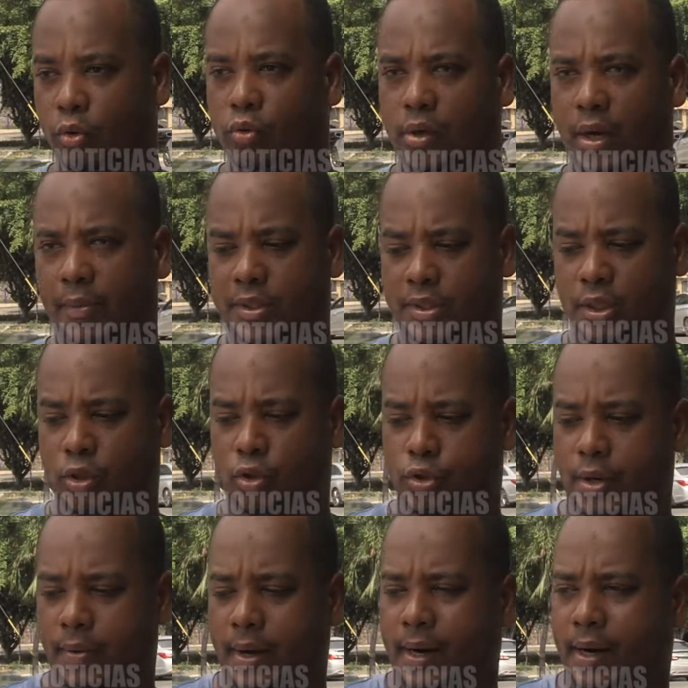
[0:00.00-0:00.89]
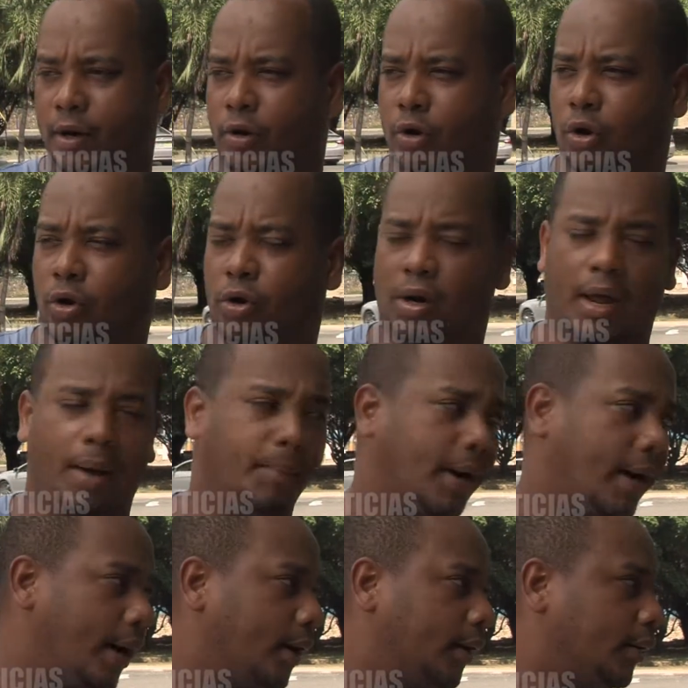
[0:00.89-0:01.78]
Una vez se nos llevaron la
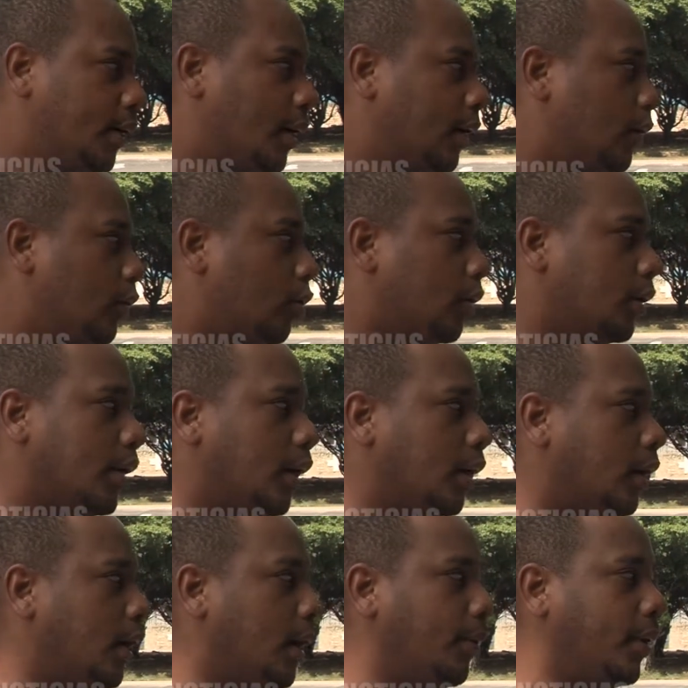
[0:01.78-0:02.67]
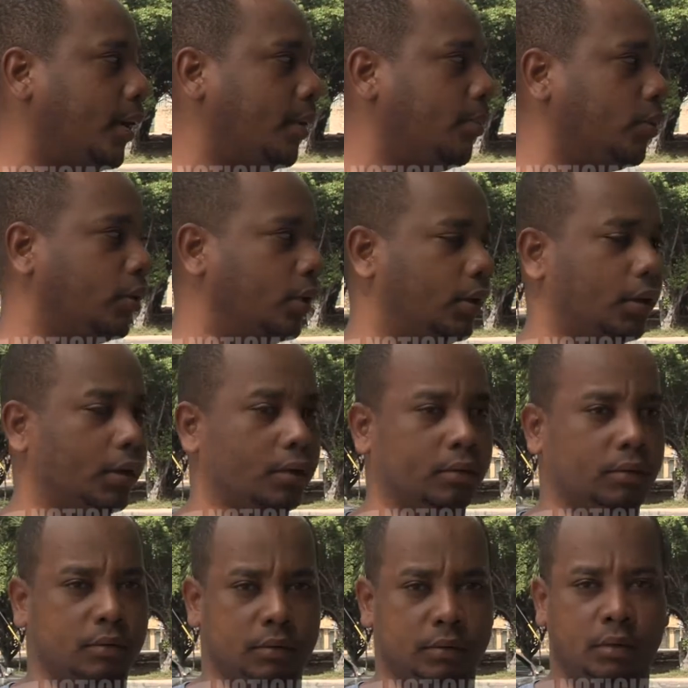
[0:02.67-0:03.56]
máquina, que no querían que la vemos ni
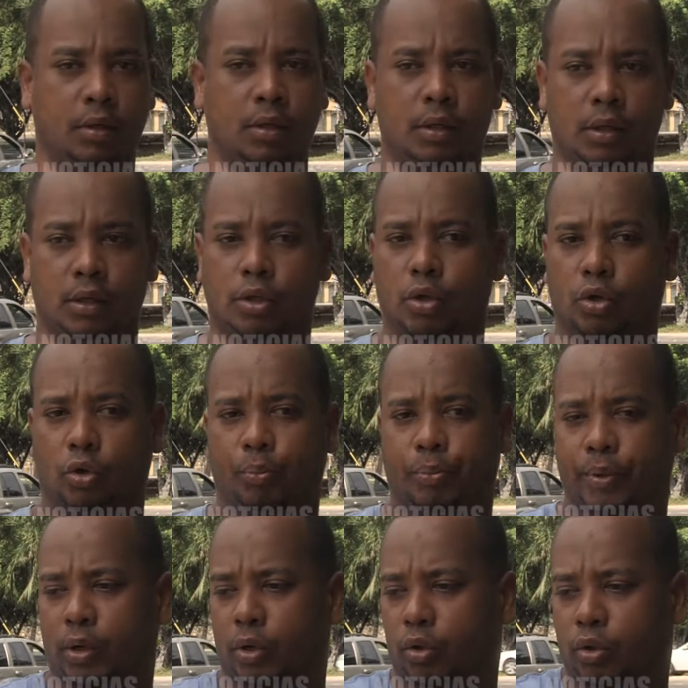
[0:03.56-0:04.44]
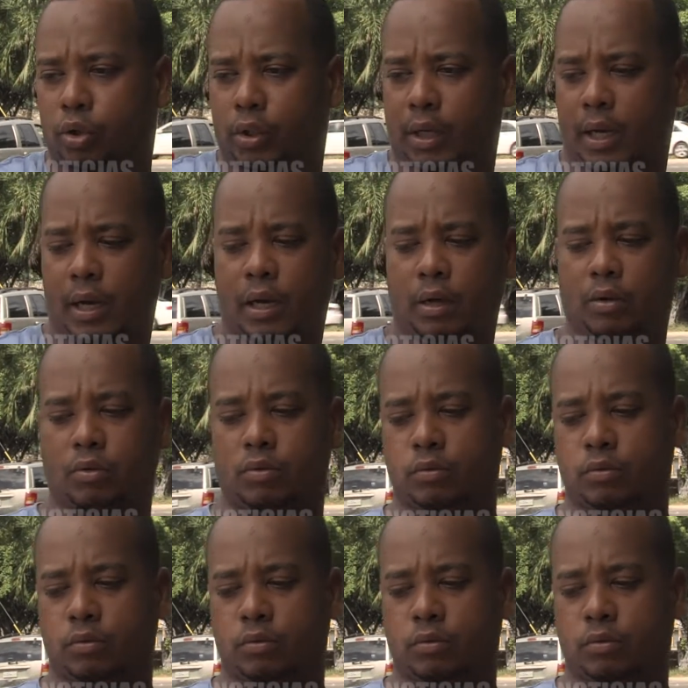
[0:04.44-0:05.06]
nada, y nos rompieron los tinacos.